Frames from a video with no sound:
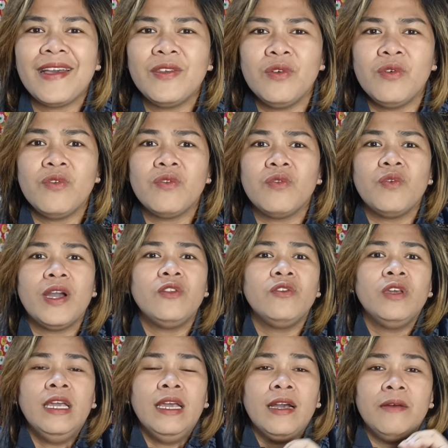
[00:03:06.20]
tayo. Kung an
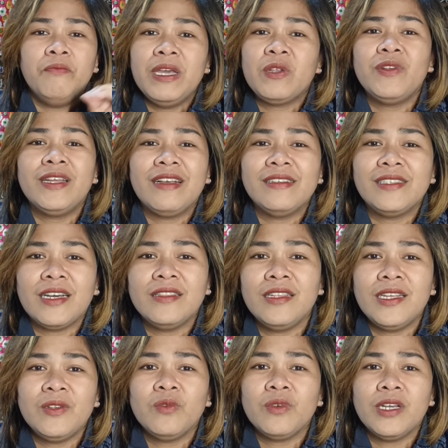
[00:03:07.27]
meron na nga sa
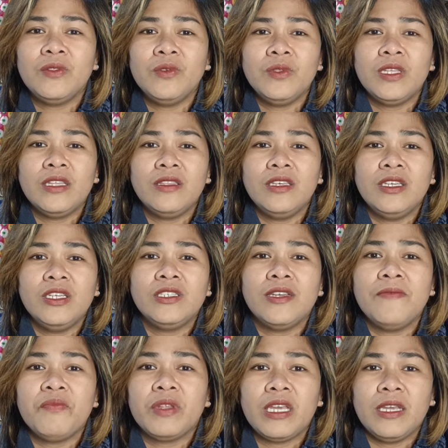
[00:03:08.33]
kanila nung ganun eh, di,
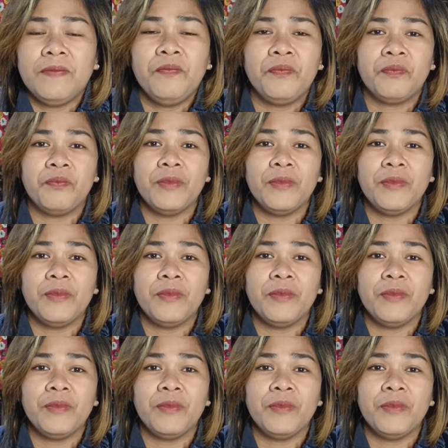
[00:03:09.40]
syempre,